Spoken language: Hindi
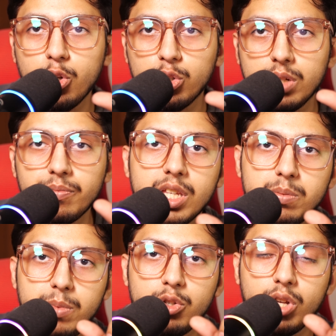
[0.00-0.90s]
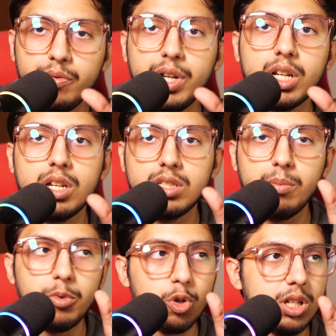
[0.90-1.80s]
होता इसमें जो है ना वेट का हिसाब
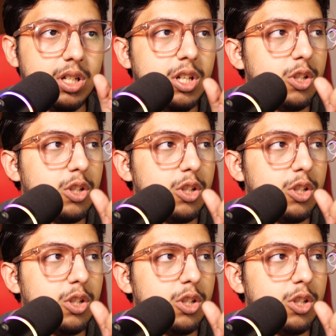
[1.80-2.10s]
भी होता है